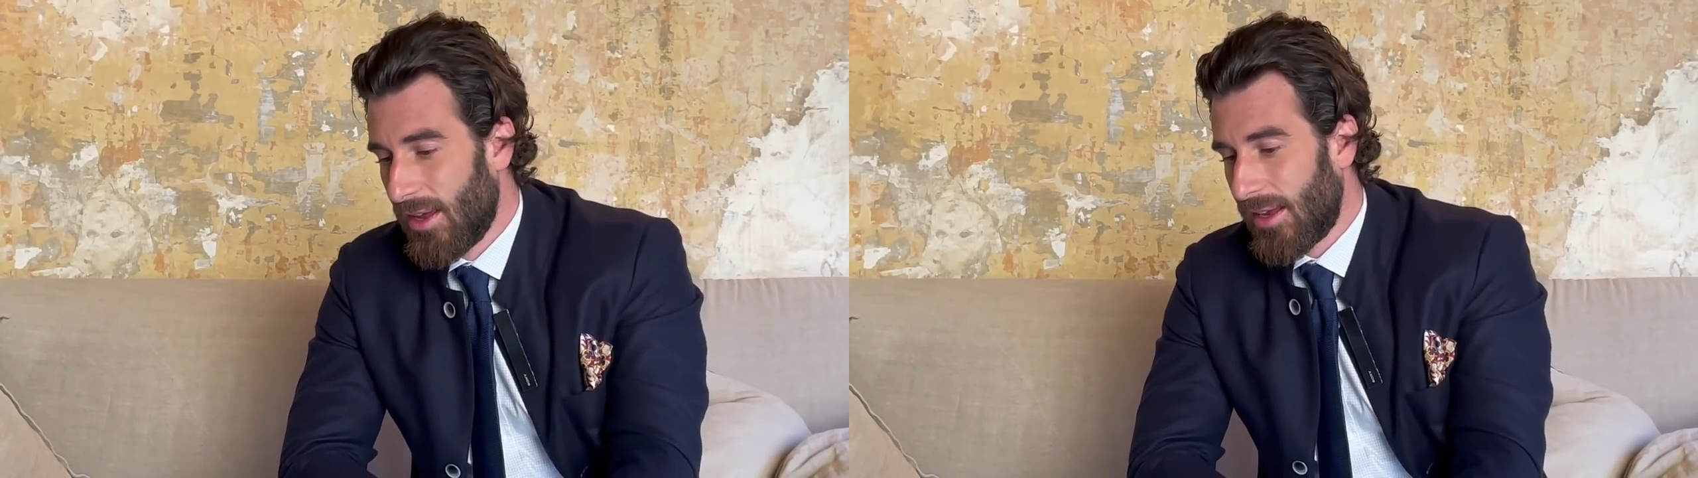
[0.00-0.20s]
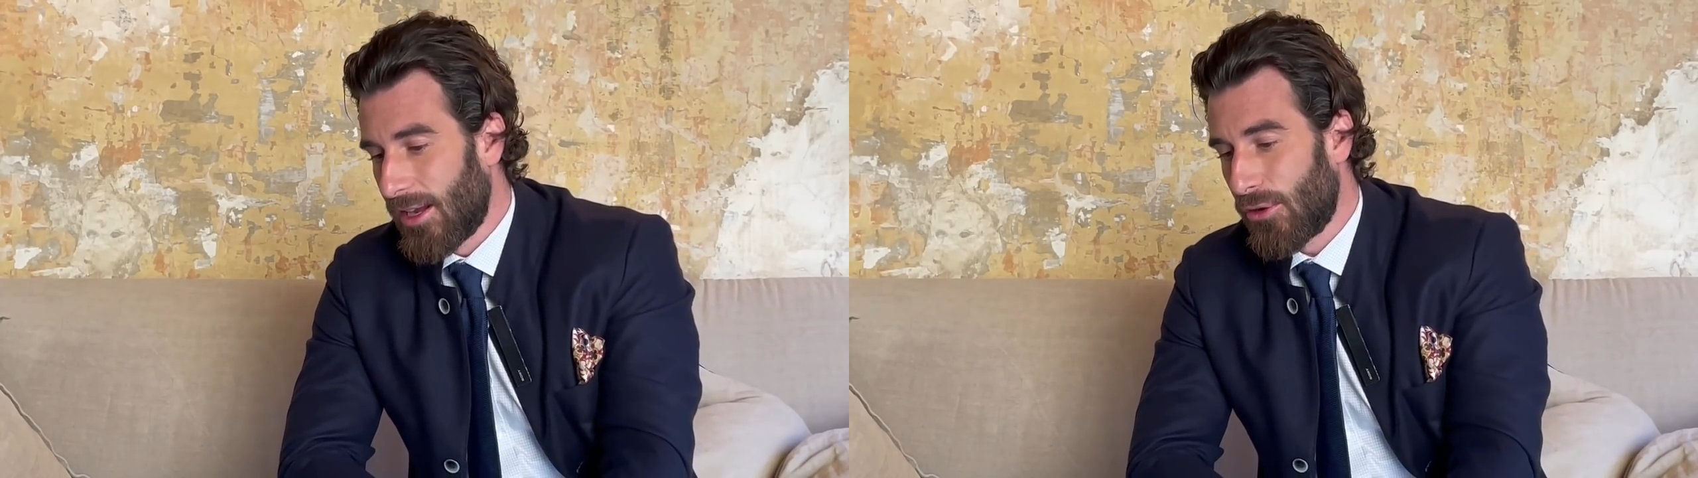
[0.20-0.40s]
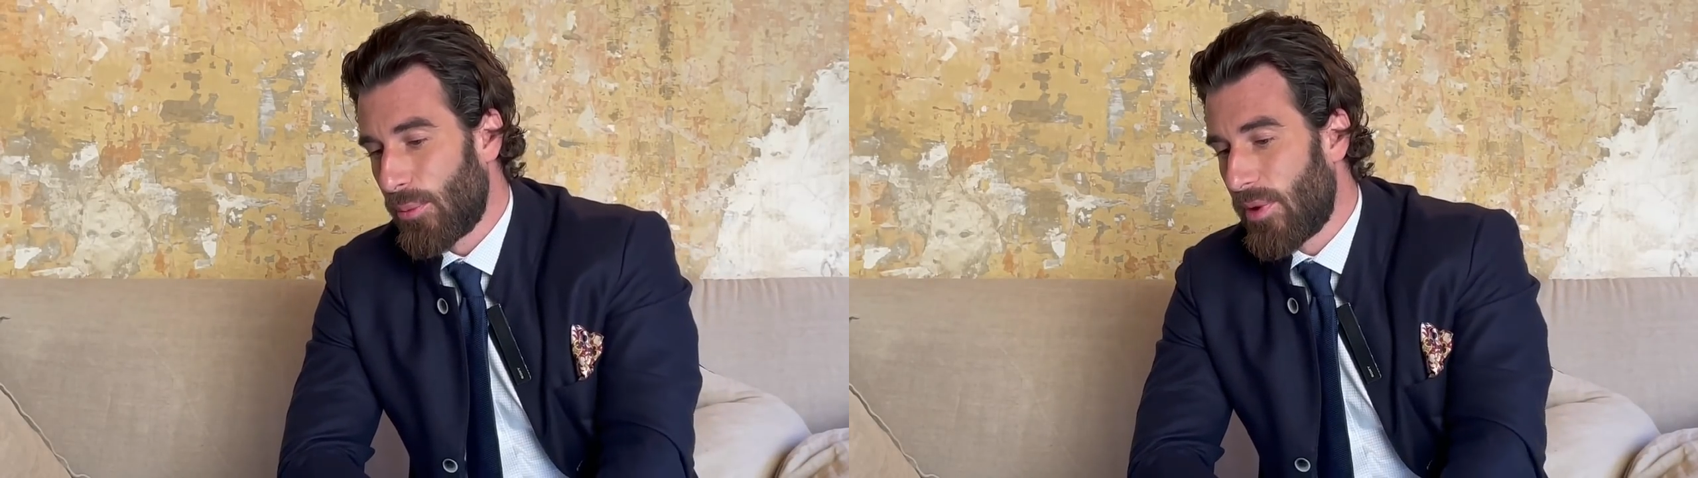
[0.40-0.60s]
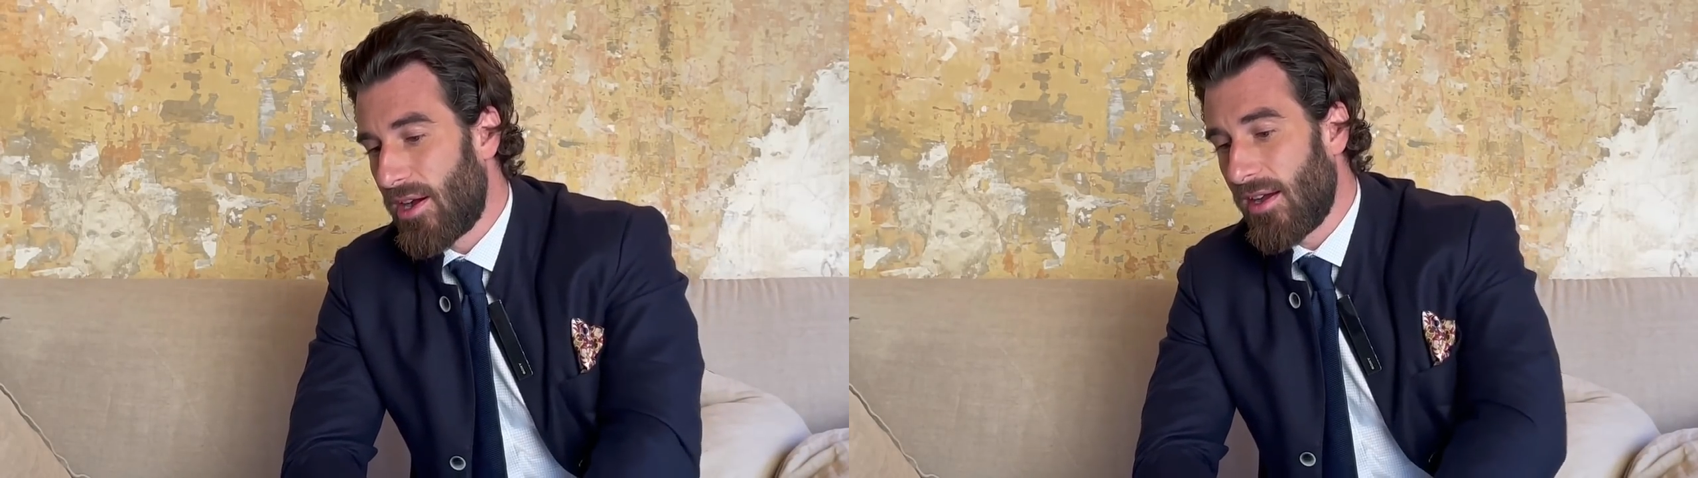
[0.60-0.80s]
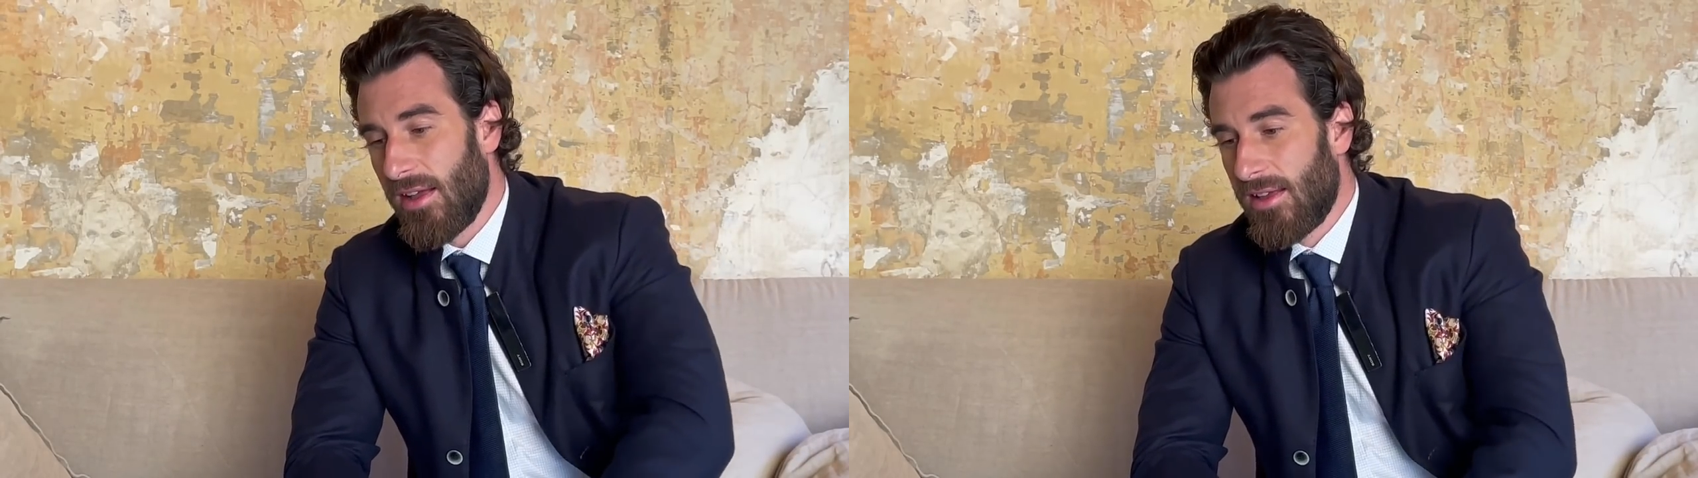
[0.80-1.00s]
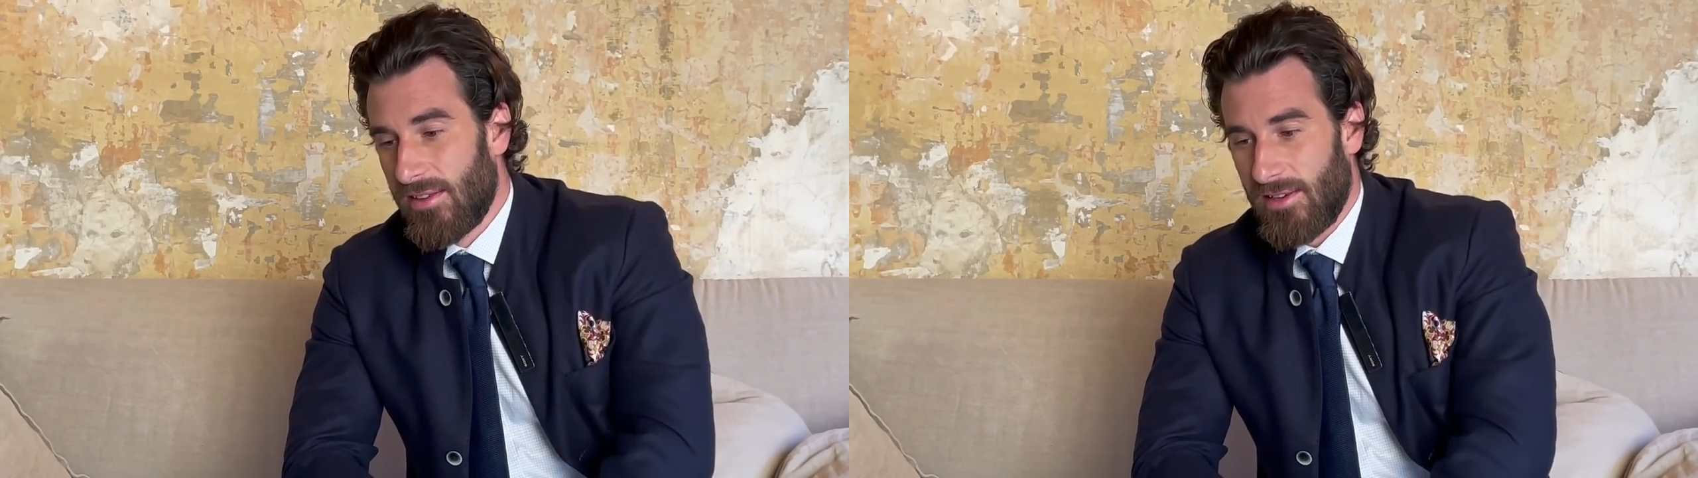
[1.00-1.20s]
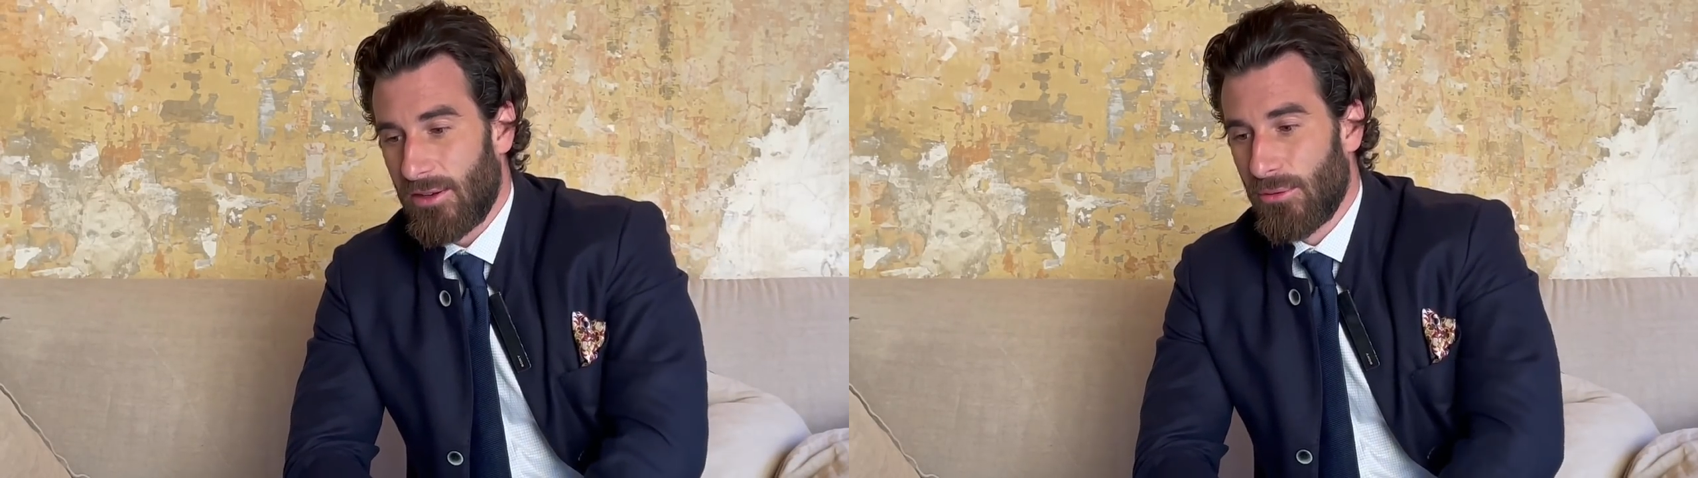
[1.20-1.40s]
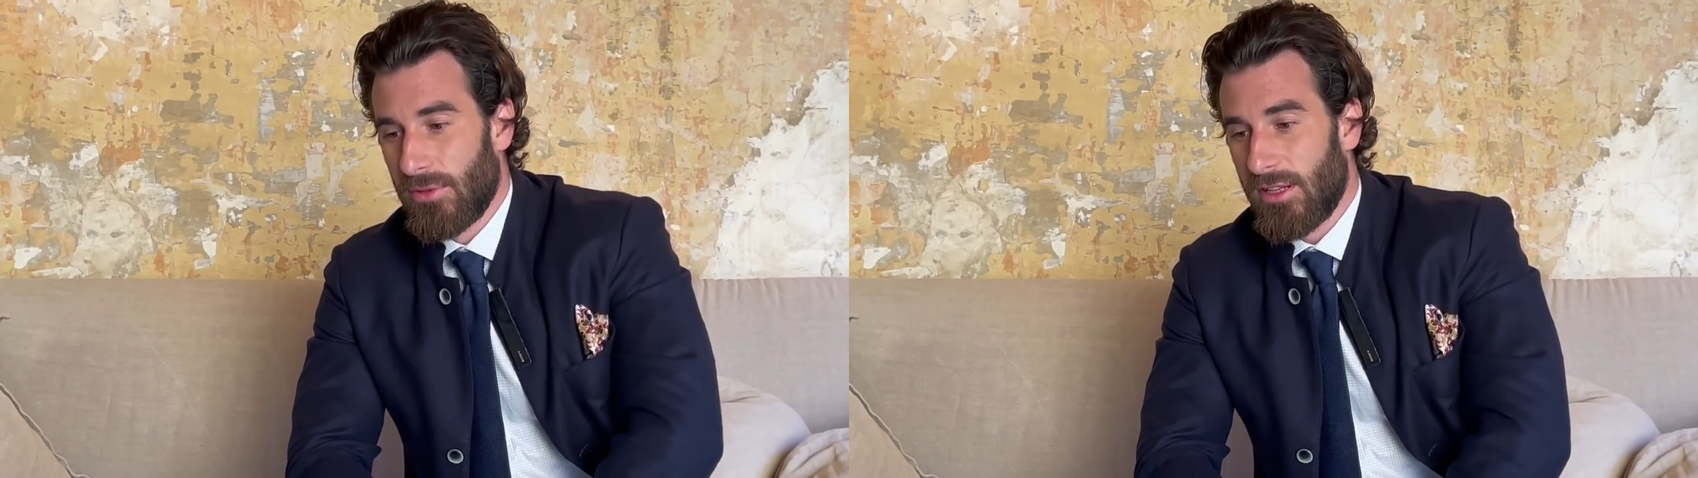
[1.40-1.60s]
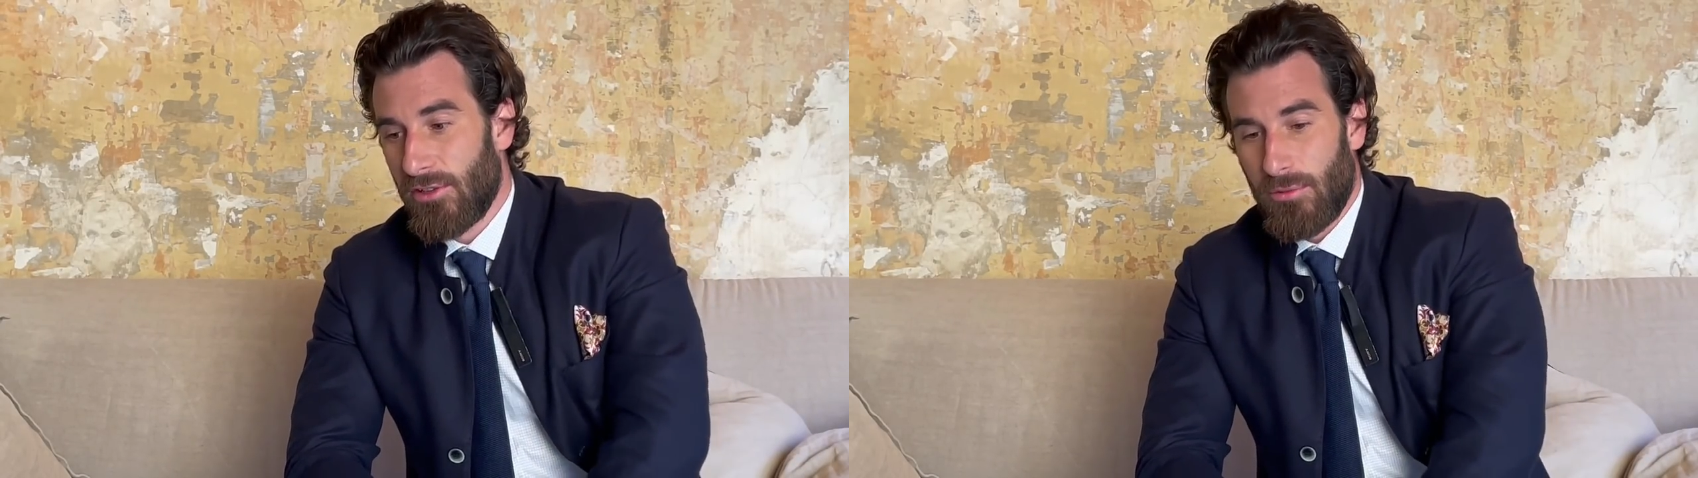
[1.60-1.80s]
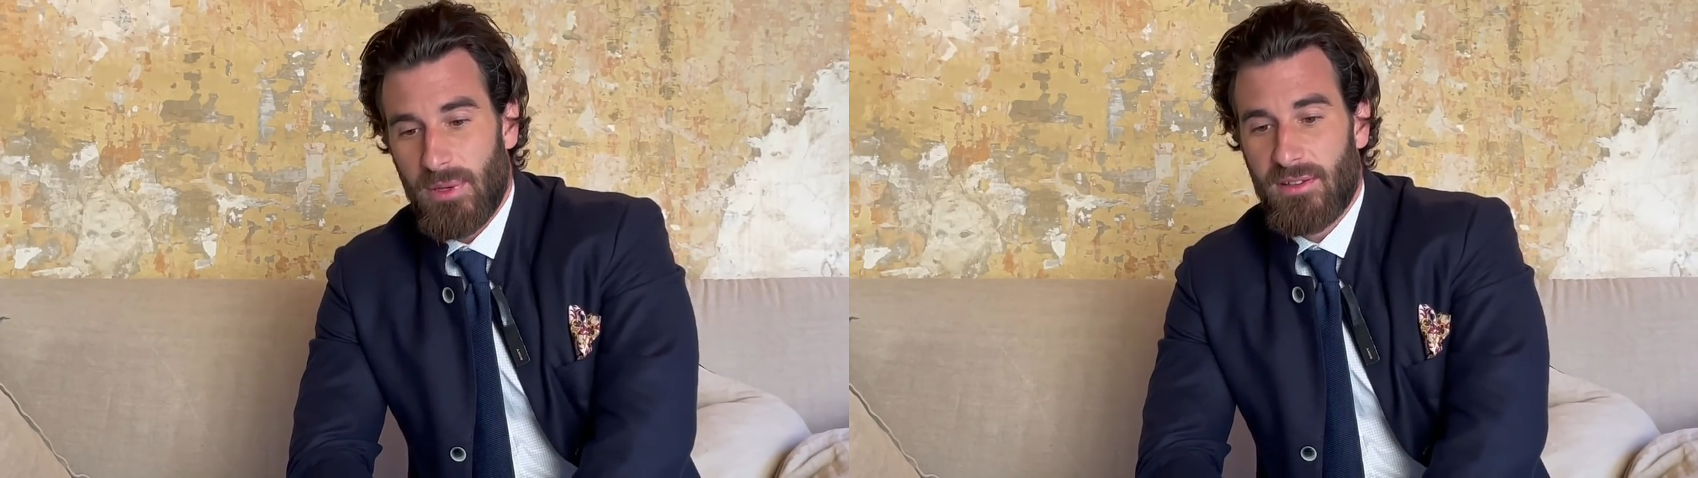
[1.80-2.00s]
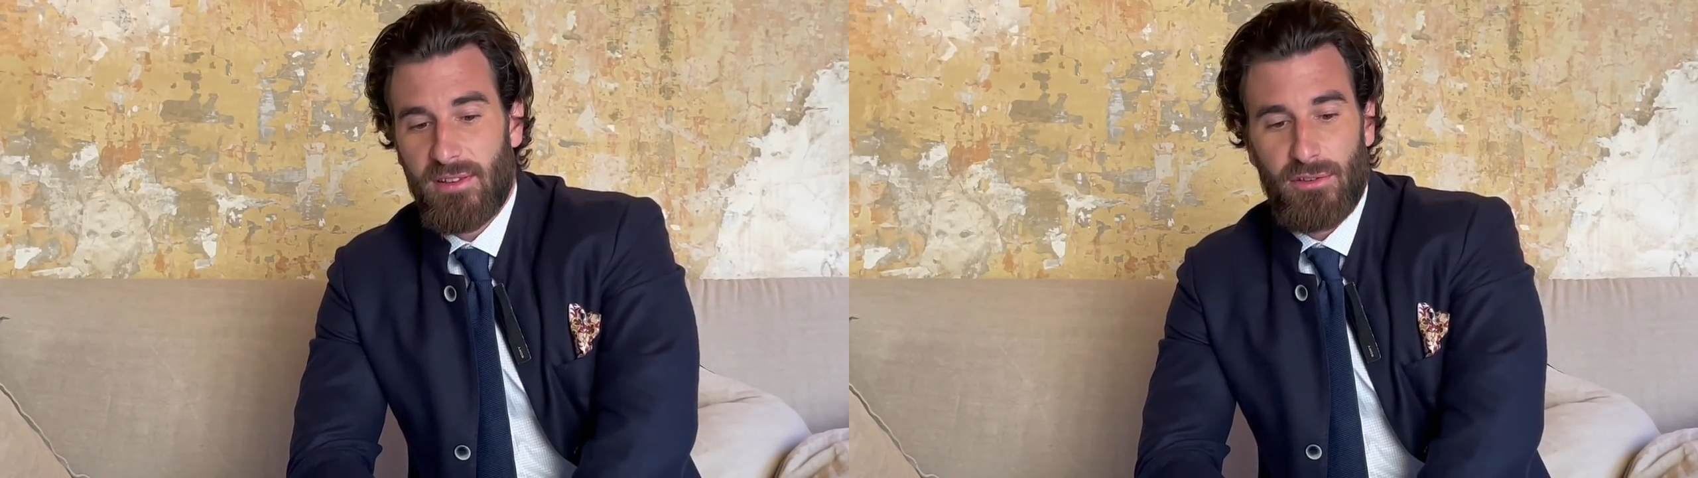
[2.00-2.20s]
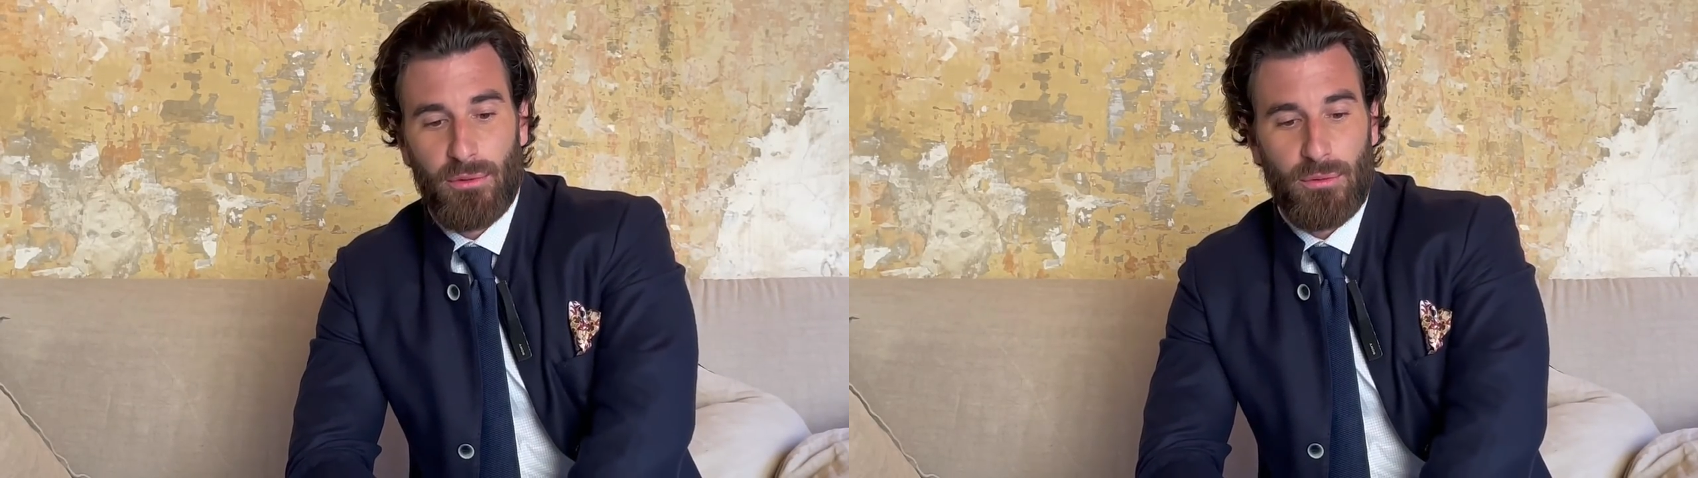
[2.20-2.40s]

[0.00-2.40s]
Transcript: quelque part, c'est qu'on a dit une bêtise